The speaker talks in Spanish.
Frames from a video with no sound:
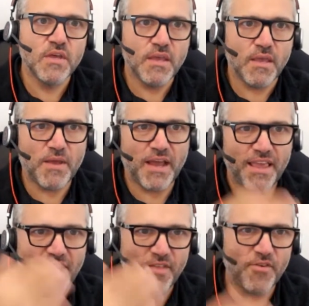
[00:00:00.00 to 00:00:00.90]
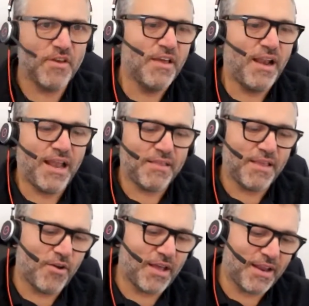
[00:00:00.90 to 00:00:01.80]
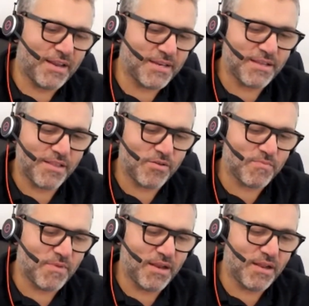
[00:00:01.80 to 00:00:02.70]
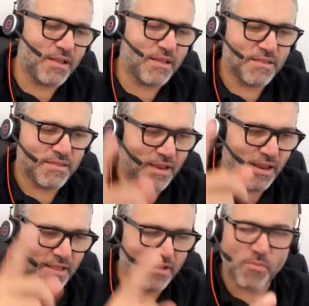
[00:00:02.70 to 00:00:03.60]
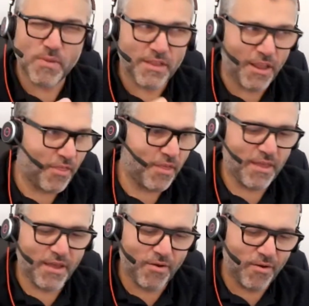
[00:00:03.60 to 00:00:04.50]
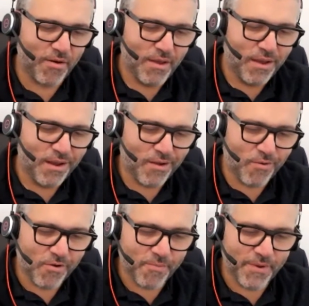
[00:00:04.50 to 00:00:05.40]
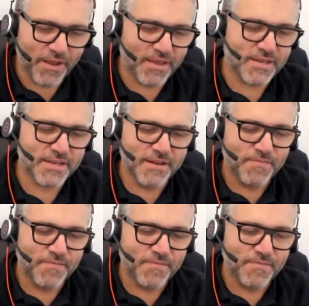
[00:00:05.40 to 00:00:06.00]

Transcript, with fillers: Y me ha llegado, la, llegó la crisis del, 2013, eh, llegó el WordPress,